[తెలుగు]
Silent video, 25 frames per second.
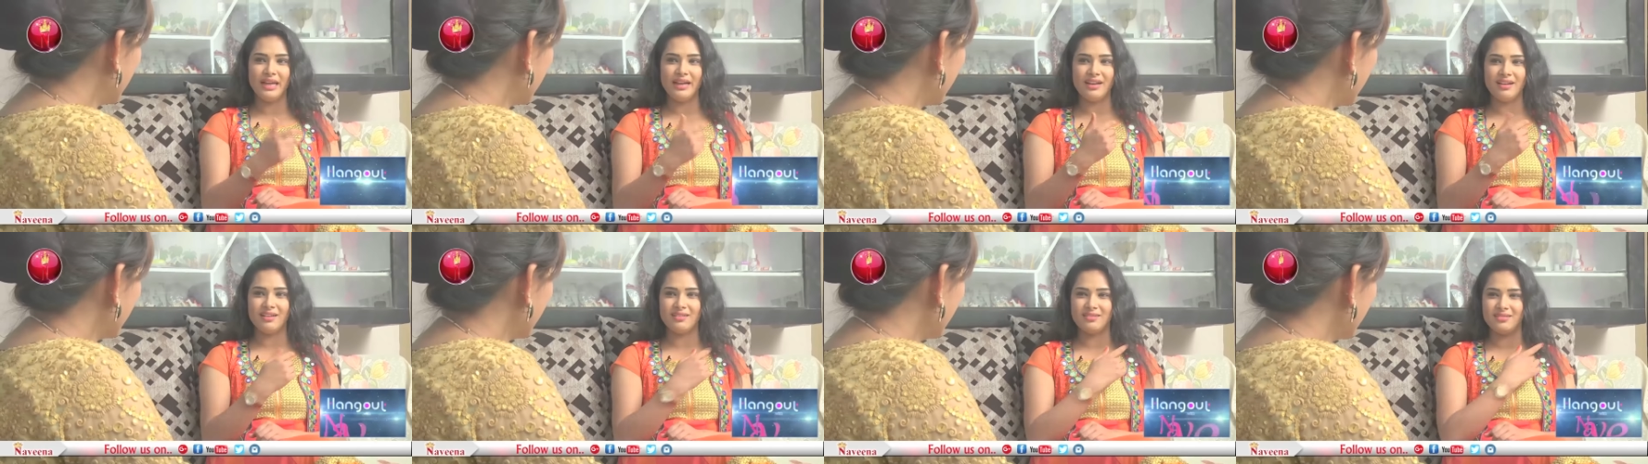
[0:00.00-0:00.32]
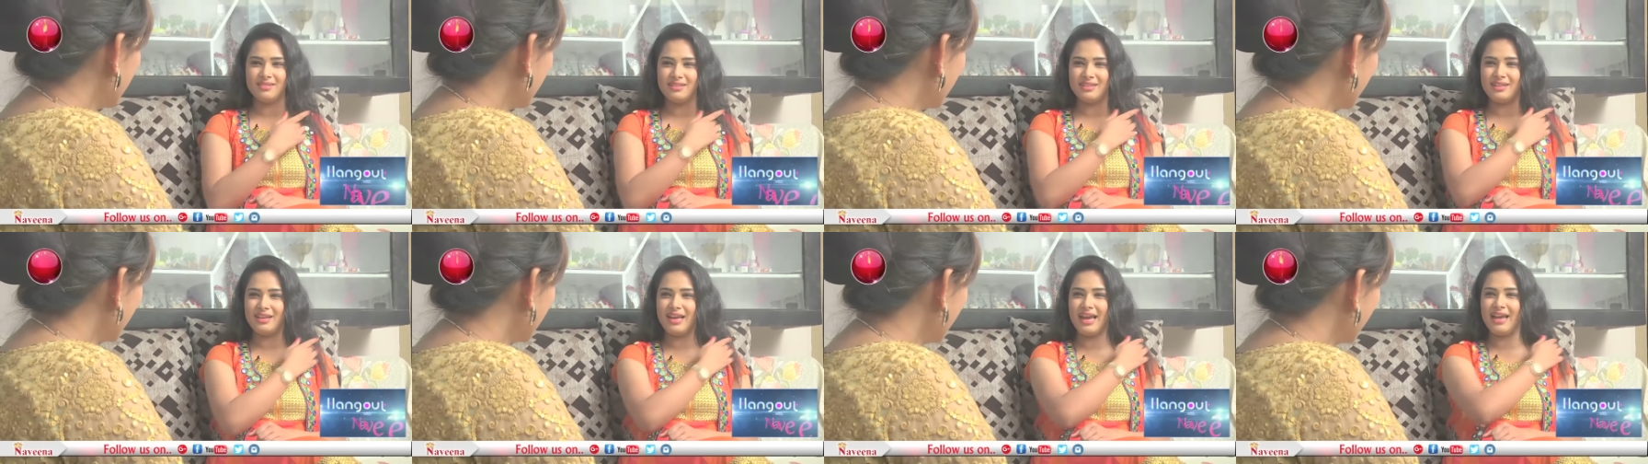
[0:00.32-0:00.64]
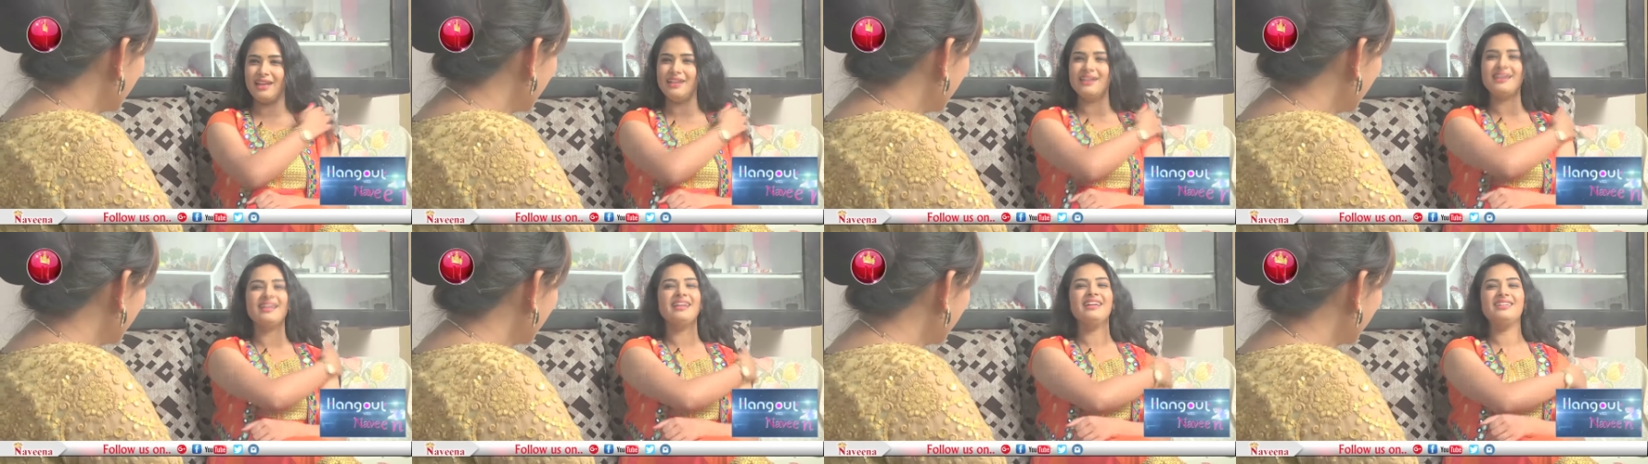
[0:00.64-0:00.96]
లెక్
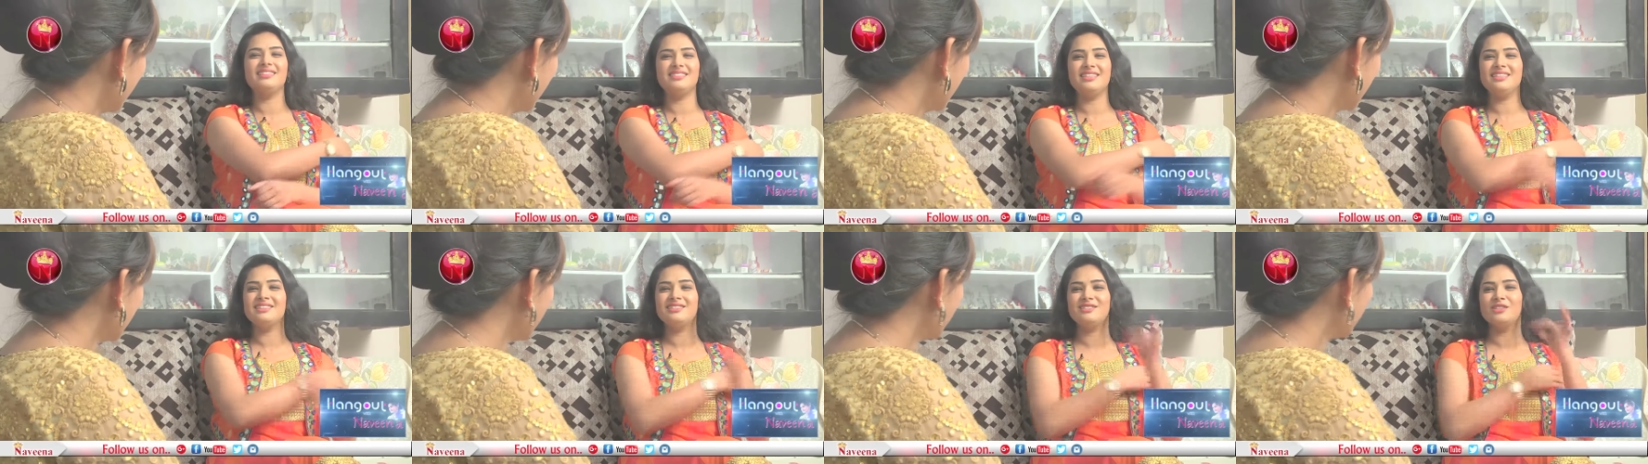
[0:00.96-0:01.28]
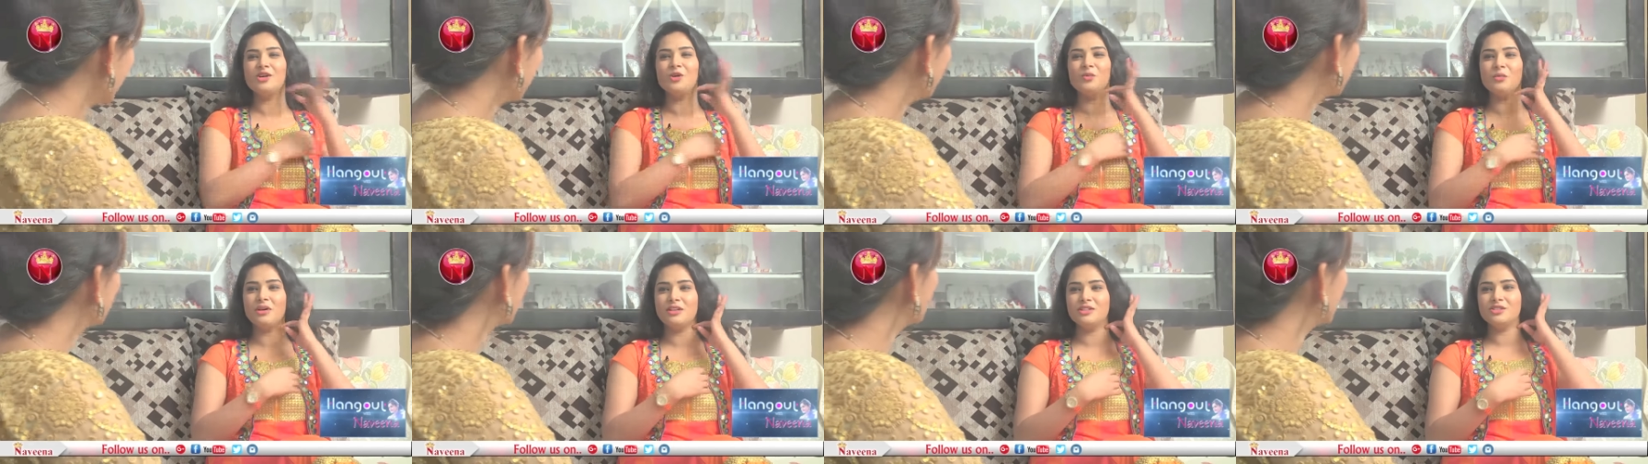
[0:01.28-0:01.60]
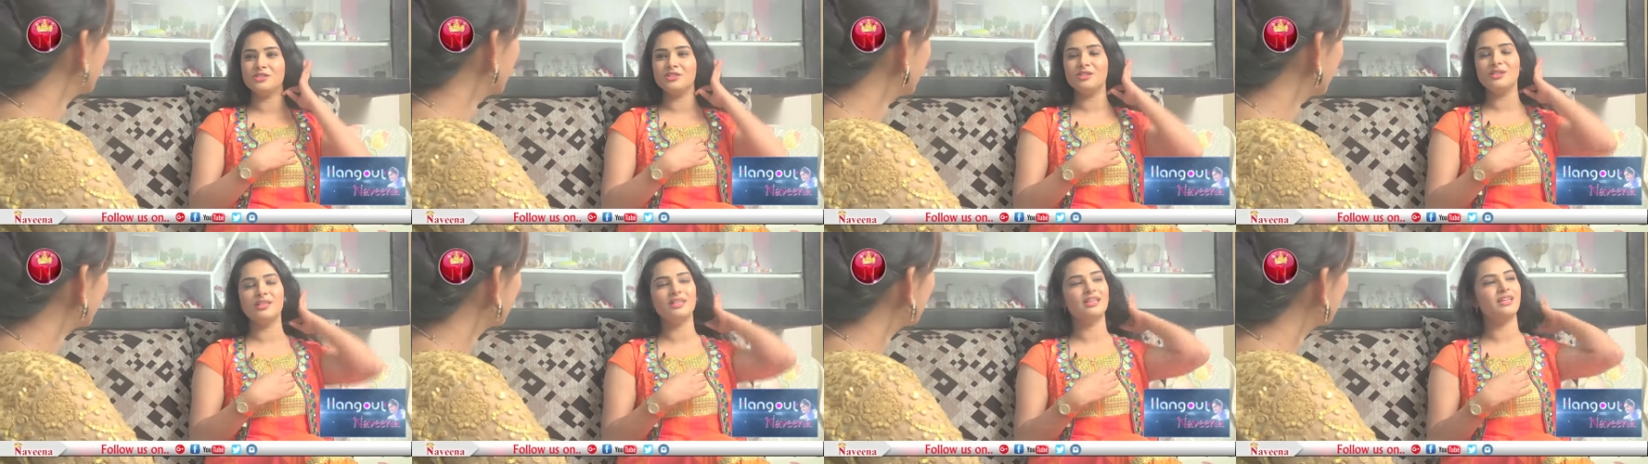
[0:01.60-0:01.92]
క్యాలిక్యులేట్ చేస్తావు
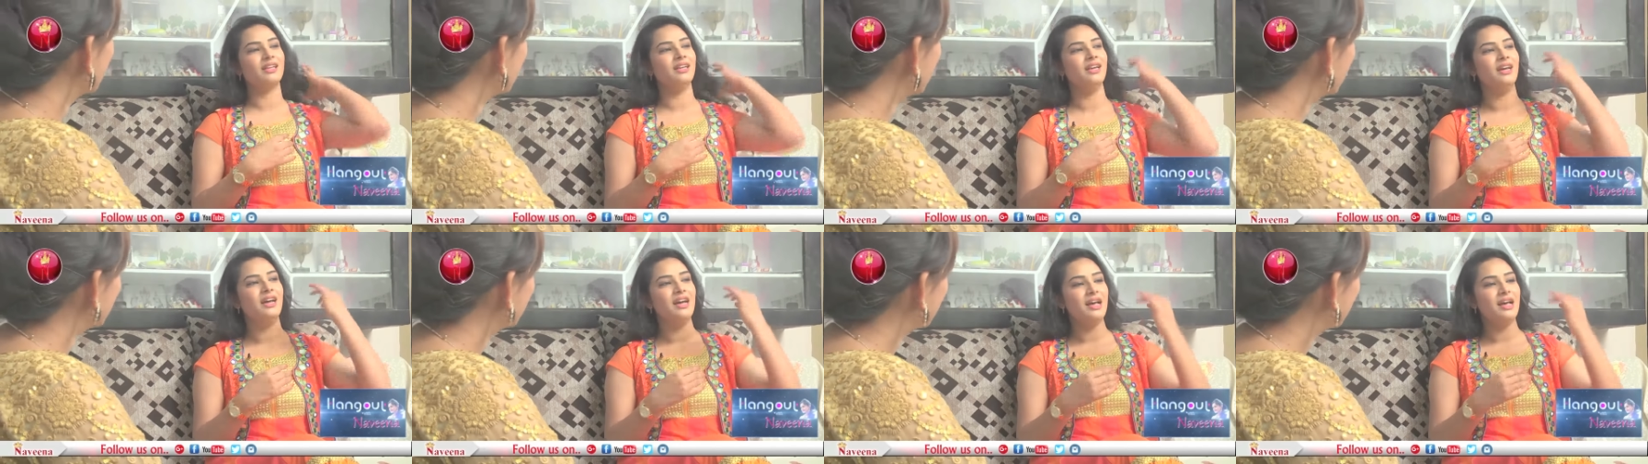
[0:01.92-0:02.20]
మనుషుల్ని